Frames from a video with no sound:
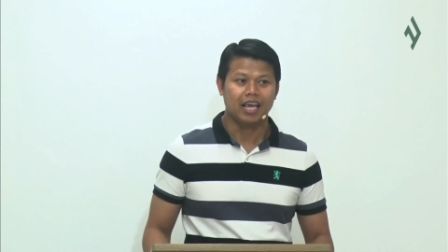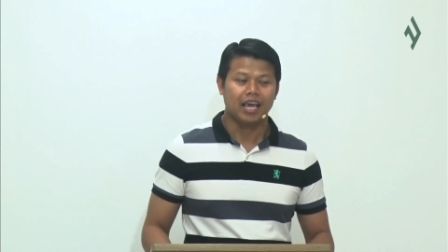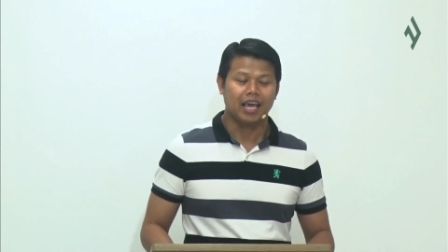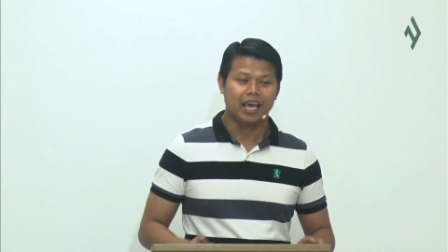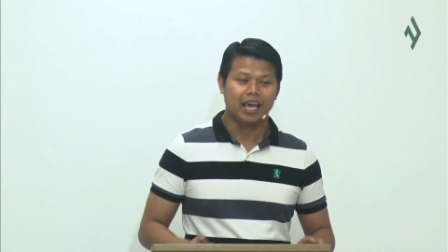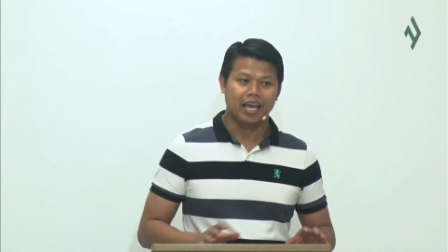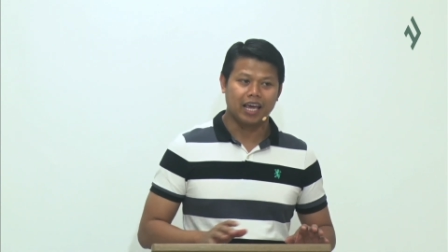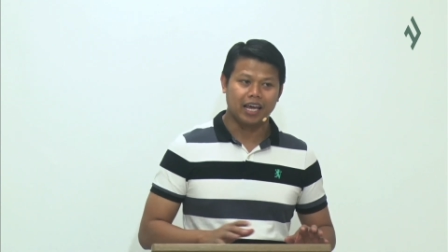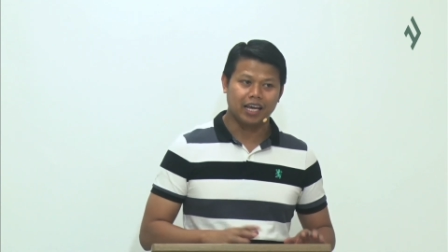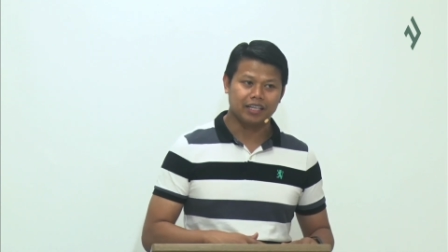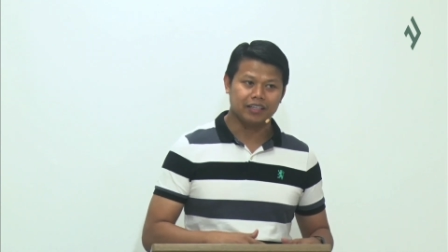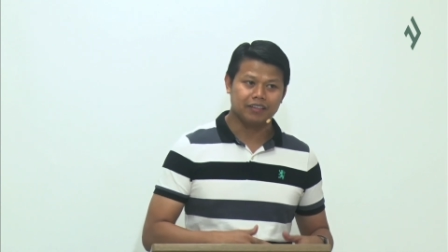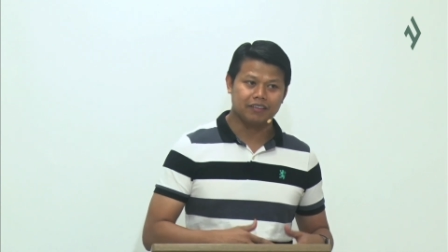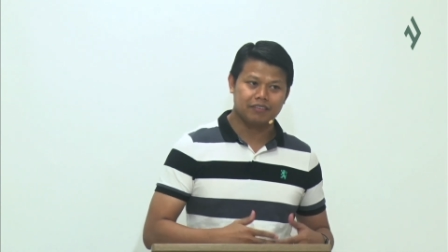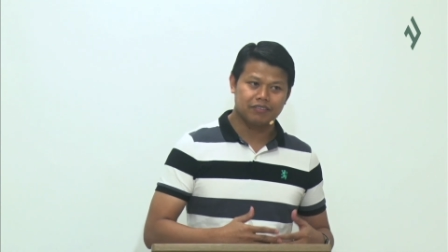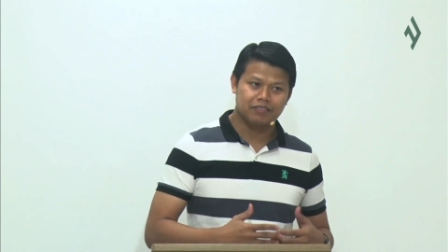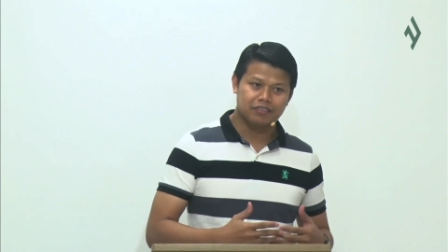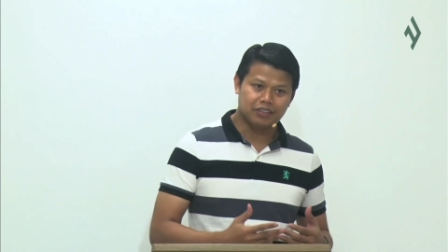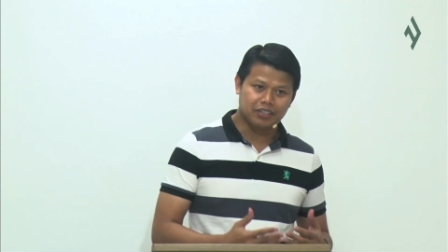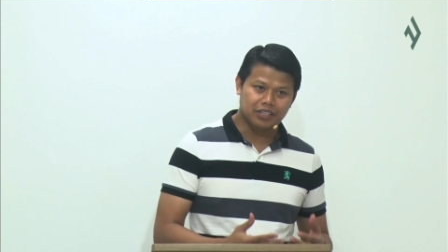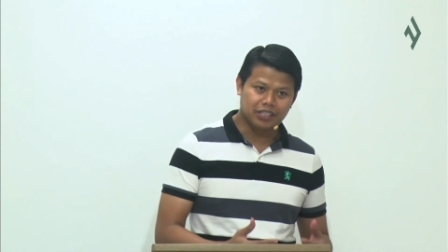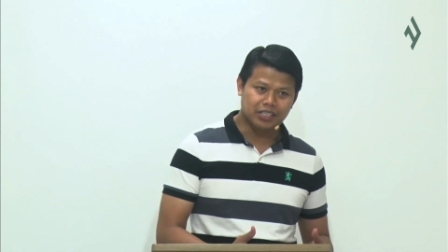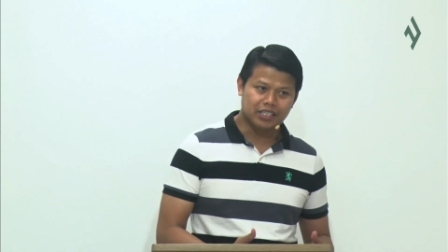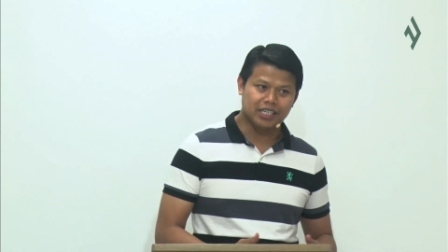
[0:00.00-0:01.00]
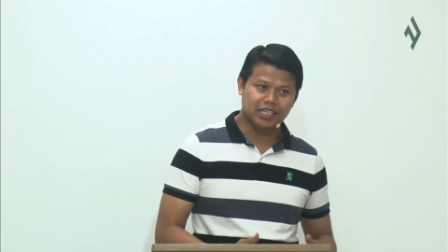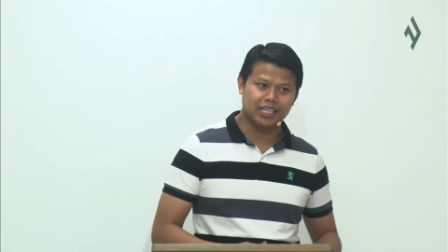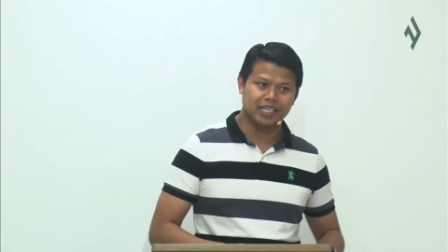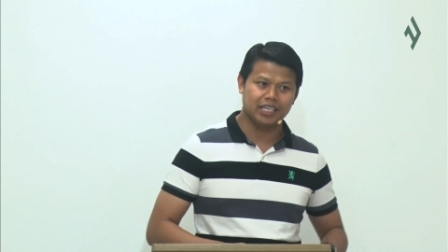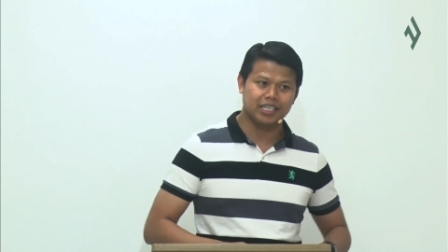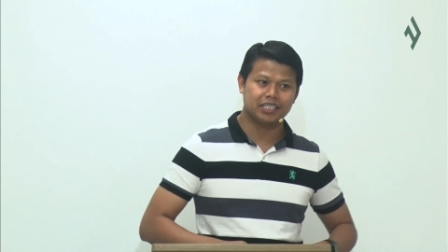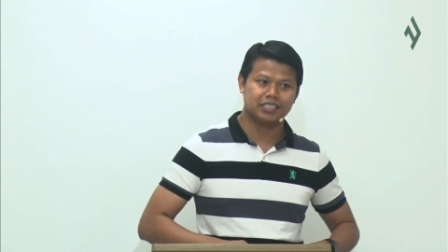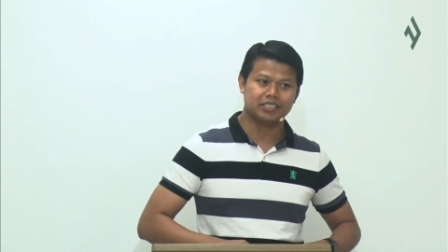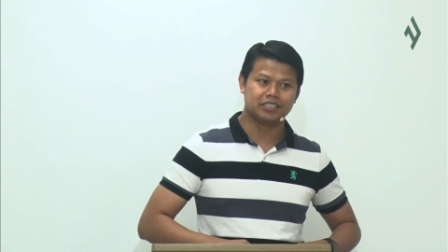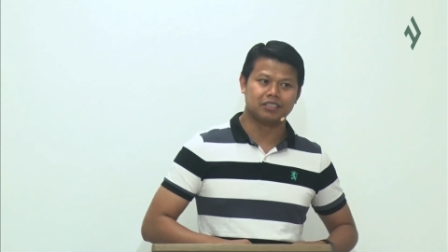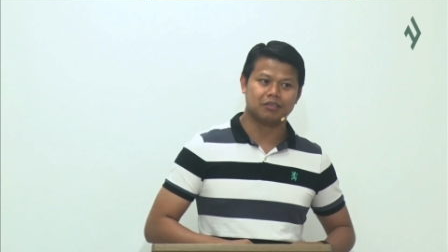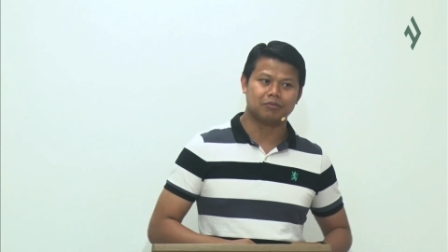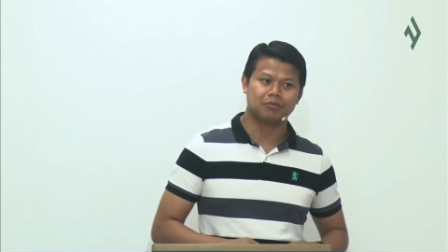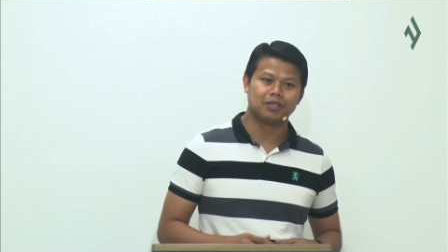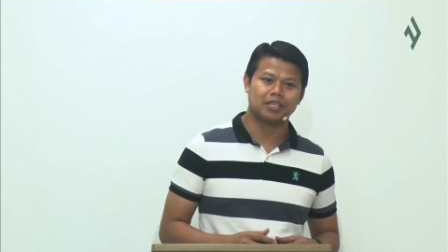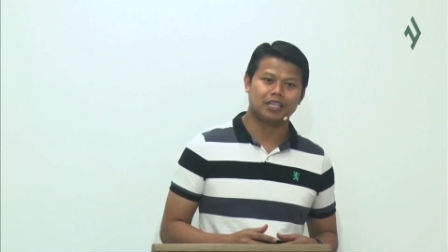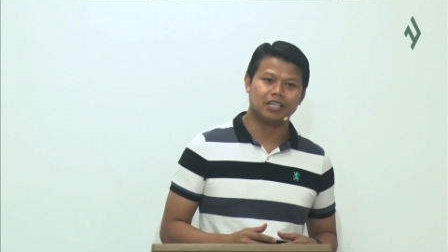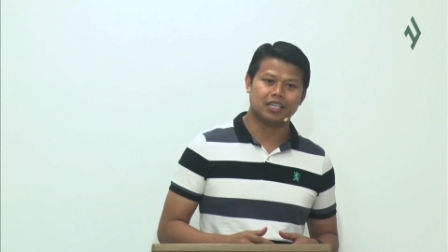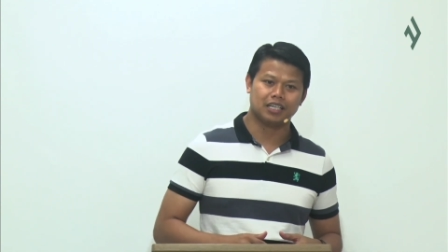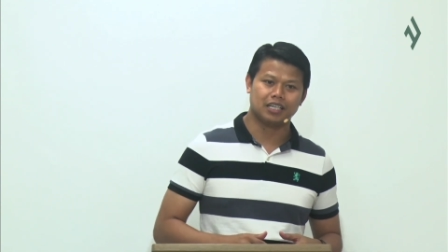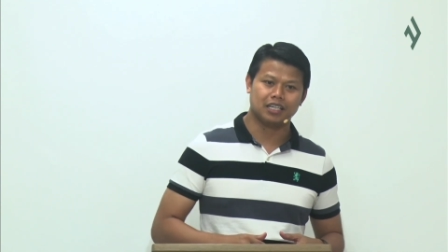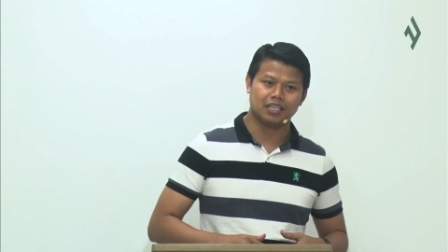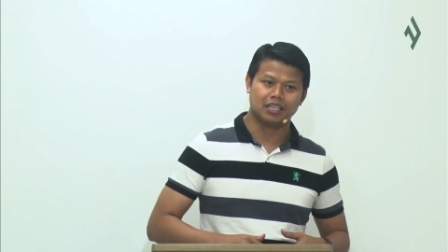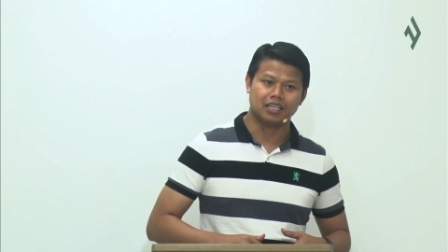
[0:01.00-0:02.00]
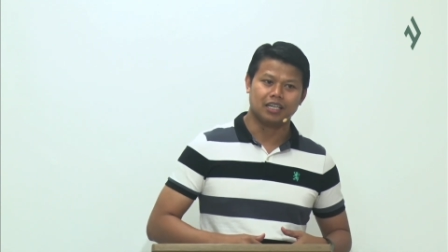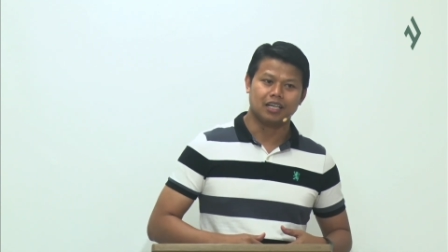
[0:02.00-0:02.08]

and thirdly sa mga